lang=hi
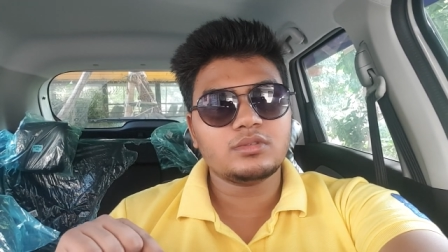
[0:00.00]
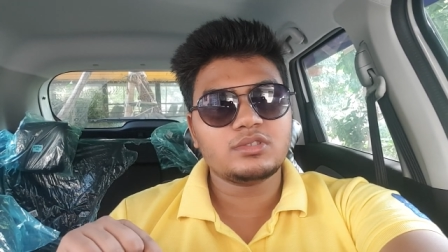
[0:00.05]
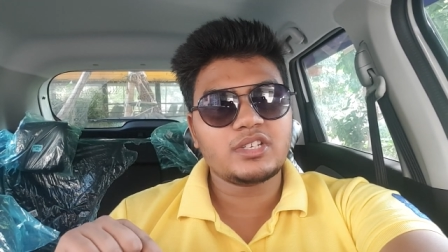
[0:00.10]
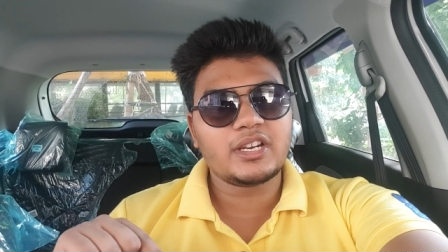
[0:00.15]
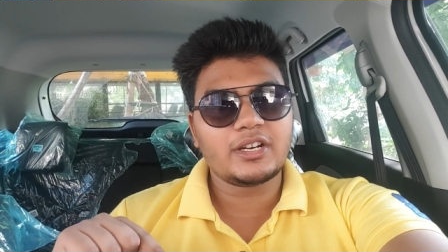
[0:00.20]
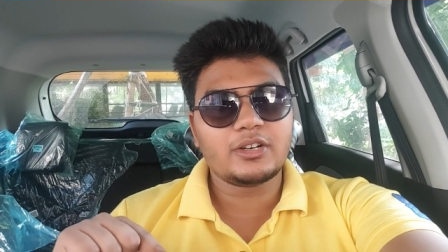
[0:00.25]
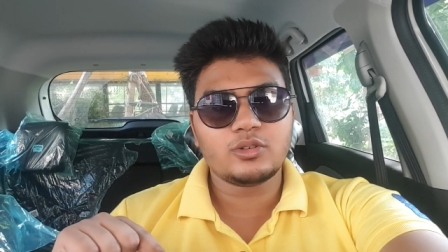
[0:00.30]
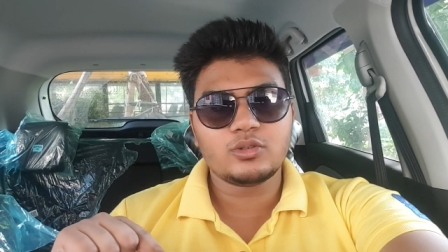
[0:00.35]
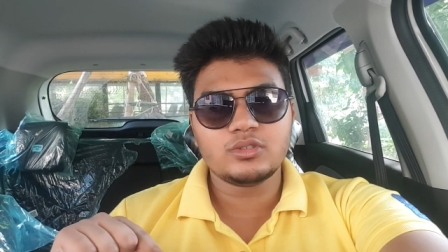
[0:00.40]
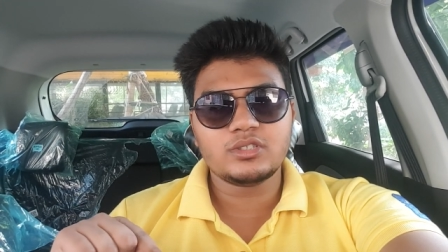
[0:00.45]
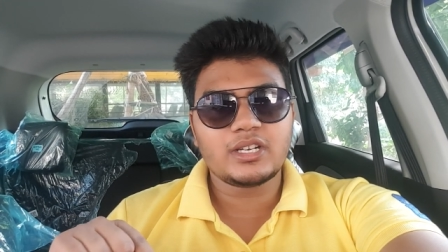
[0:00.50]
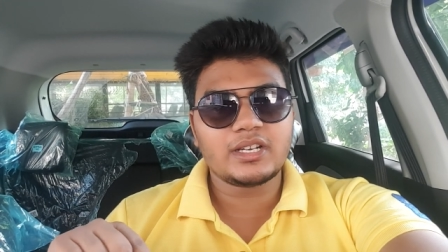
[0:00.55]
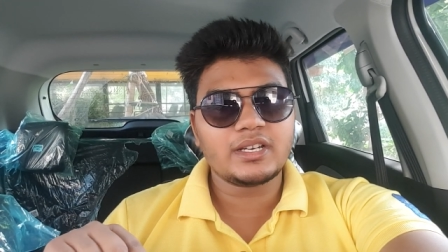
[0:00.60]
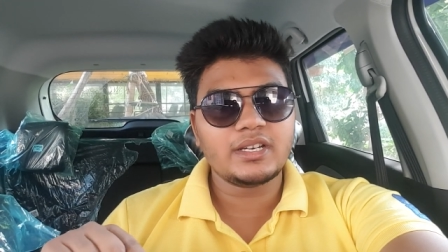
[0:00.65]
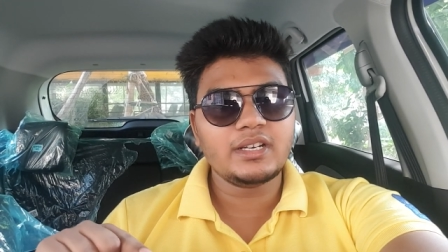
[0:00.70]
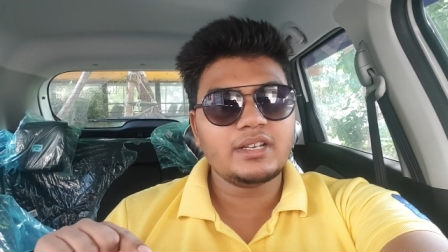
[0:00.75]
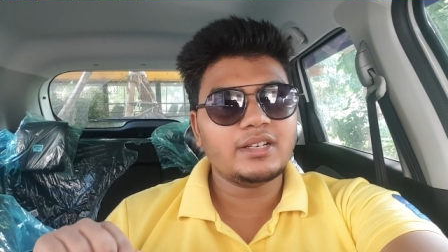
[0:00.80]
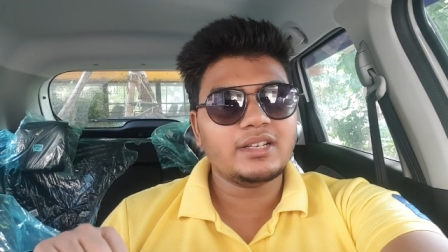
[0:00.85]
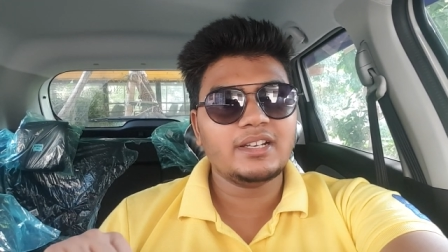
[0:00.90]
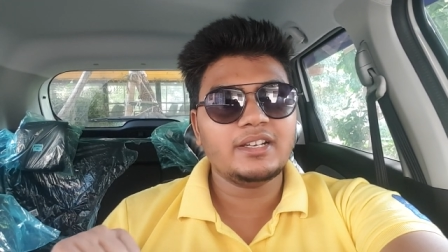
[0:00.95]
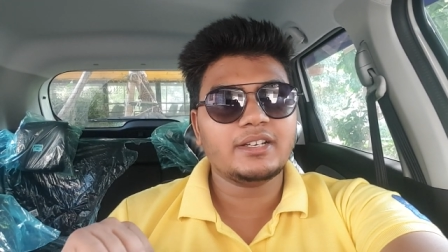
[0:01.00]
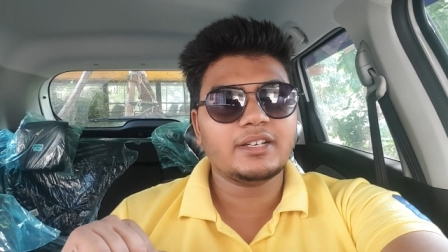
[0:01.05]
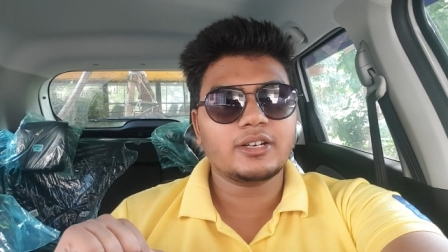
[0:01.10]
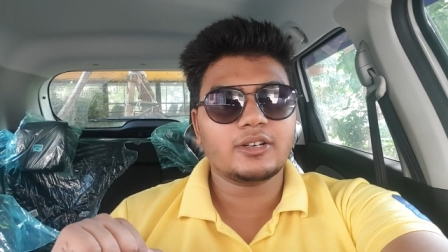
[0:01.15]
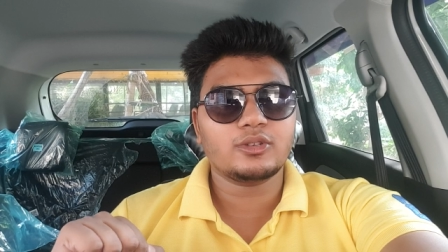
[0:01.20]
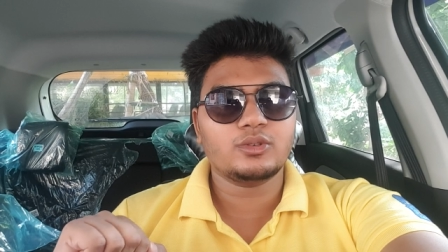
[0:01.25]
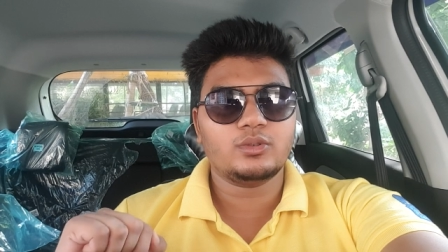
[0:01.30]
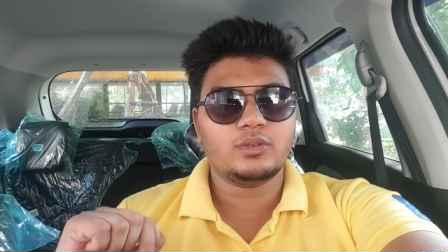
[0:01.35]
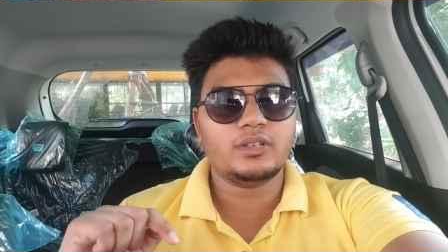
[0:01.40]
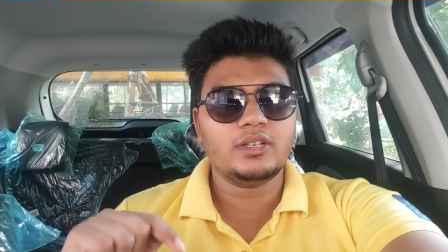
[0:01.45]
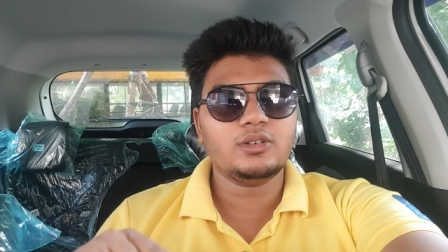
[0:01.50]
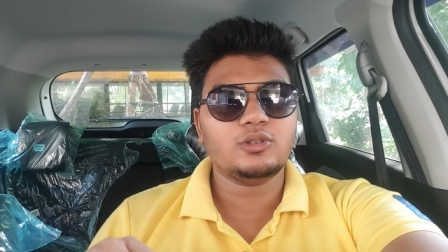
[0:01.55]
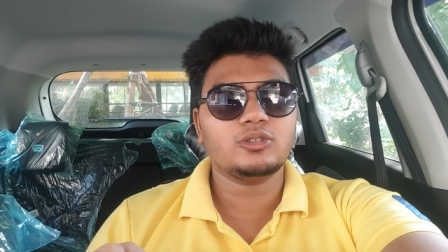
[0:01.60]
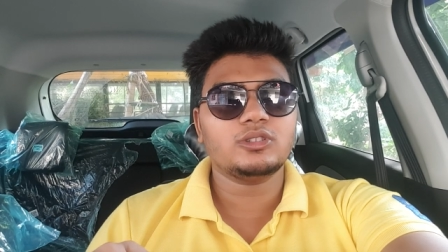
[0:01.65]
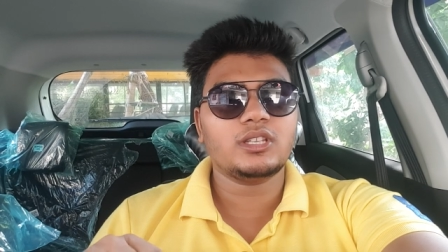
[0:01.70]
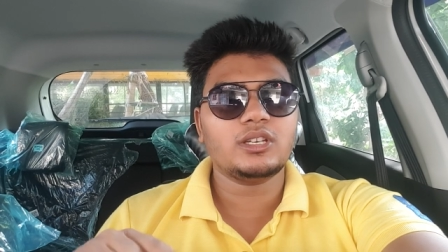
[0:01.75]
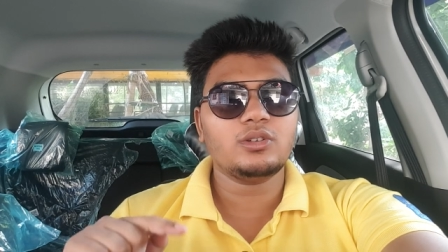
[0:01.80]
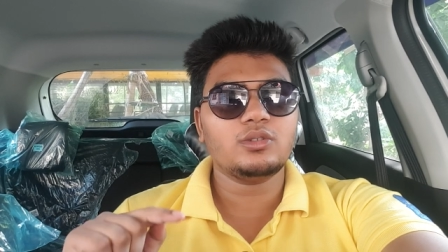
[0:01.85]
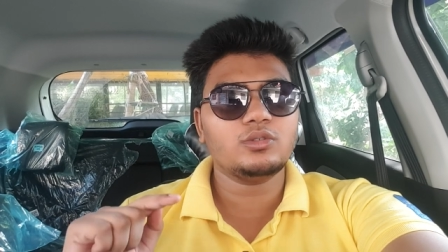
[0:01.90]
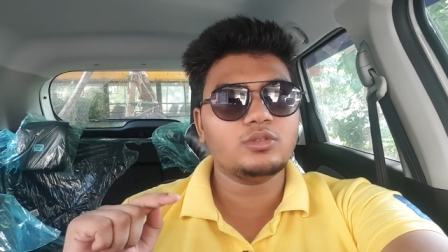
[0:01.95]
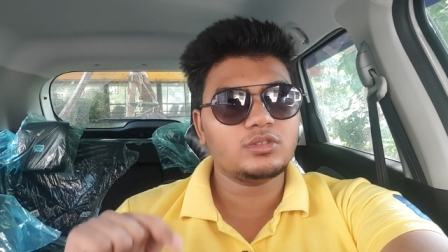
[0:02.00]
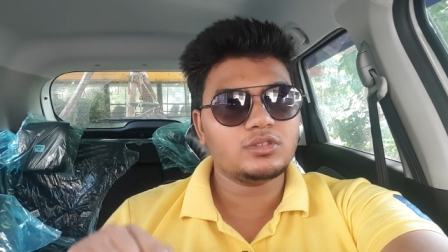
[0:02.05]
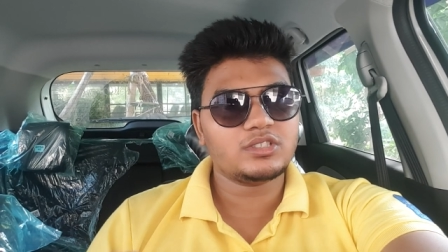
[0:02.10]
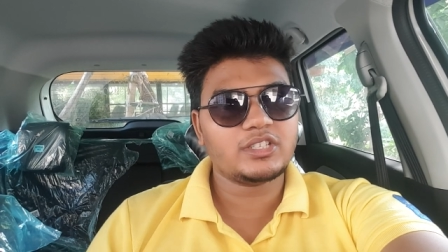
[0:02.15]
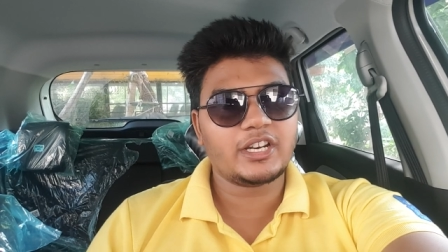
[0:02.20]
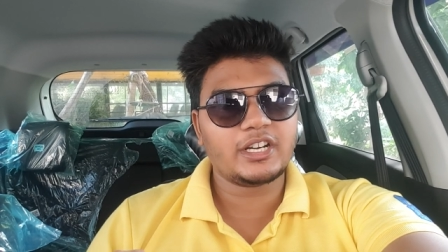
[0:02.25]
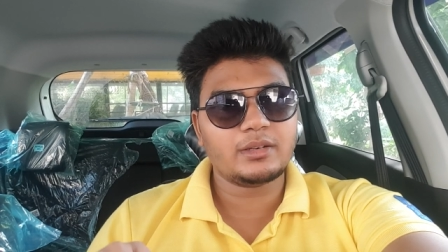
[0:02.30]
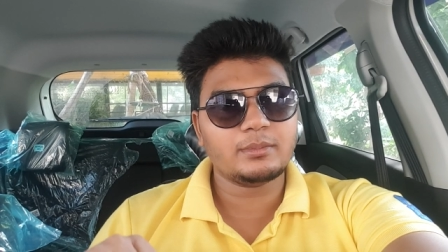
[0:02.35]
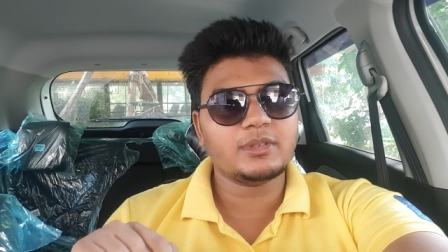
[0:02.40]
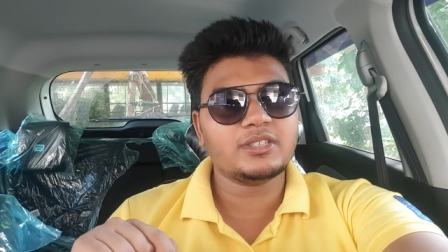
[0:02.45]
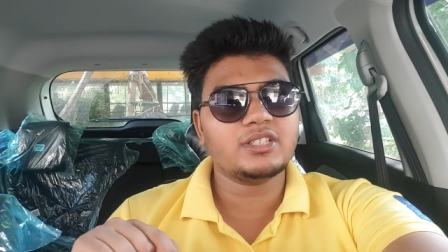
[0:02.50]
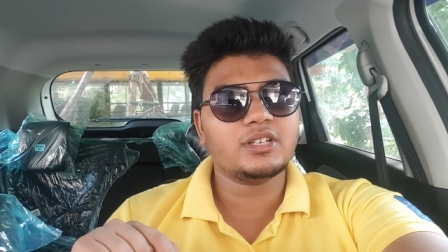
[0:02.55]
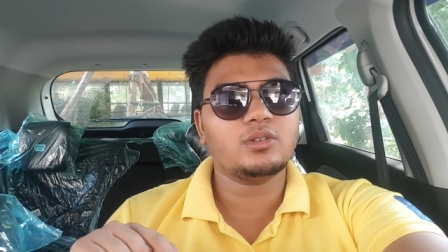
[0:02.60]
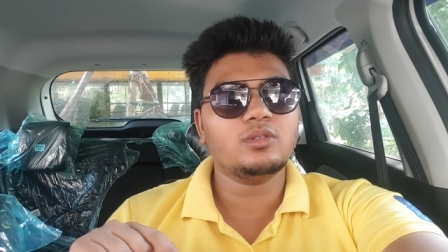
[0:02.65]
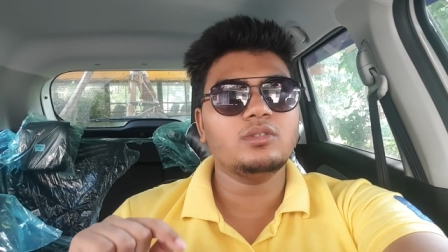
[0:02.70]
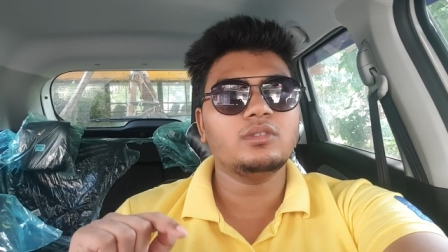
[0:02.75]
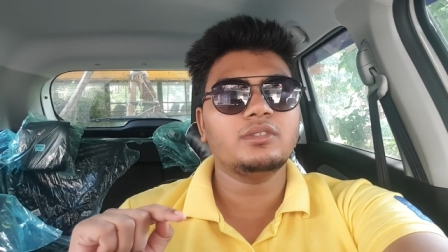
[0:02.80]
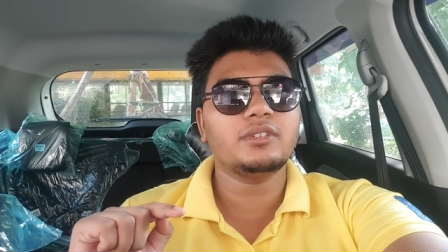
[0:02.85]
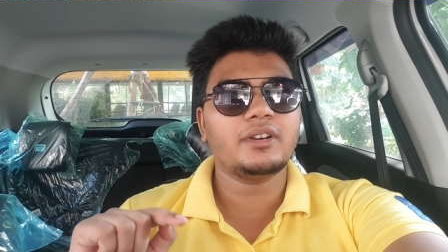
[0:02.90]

चैट को जाके डिलीट कर दो एक होता है उस चैट में जाओ